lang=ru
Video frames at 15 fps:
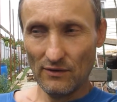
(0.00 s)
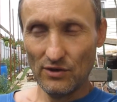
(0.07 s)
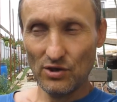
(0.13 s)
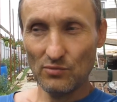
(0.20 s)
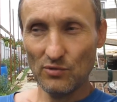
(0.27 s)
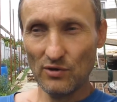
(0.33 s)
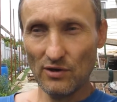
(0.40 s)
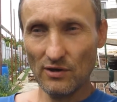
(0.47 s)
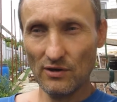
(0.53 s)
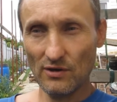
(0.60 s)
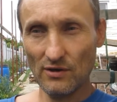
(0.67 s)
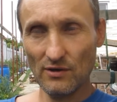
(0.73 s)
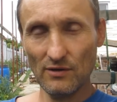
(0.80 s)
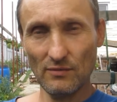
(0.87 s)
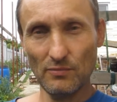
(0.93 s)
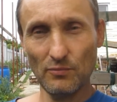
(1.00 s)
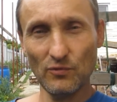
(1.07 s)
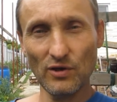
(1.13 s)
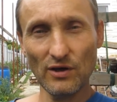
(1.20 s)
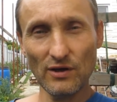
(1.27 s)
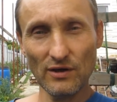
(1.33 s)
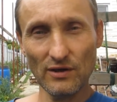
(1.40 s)
Темы
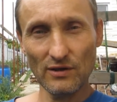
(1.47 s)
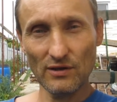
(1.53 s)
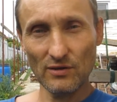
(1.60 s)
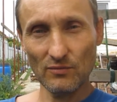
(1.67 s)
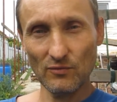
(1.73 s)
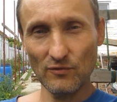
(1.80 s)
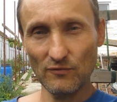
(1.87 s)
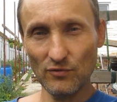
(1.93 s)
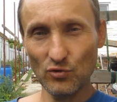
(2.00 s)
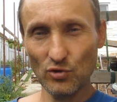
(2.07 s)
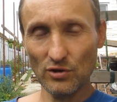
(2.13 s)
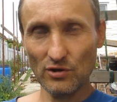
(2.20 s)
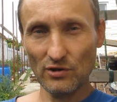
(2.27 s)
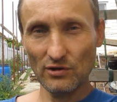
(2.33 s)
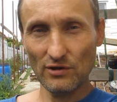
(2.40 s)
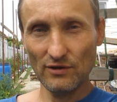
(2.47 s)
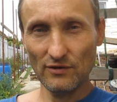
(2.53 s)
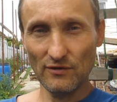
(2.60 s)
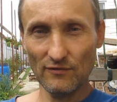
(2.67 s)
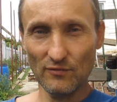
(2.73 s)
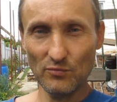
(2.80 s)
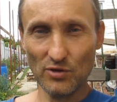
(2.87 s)
на этом видеоканале
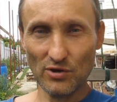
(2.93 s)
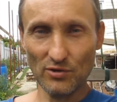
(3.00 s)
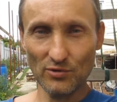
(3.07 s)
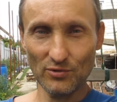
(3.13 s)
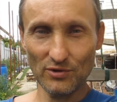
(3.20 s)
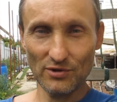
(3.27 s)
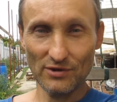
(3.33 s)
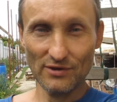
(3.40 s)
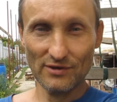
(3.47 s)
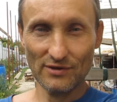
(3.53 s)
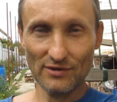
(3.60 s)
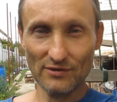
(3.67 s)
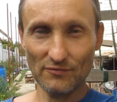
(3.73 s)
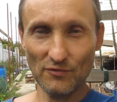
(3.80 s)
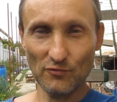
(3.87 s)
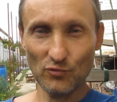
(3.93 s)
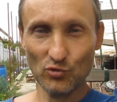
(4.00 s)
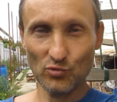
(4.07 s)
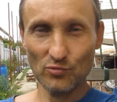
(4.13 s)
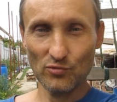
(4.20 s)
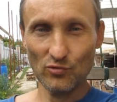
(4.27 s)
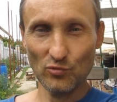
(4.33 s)
я выбираю из своего
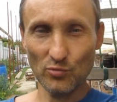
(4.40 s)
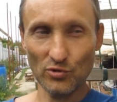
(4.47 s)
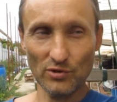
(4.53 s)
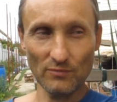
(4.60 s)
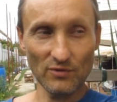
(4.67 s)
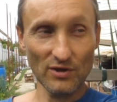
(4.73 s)
собственного опыта.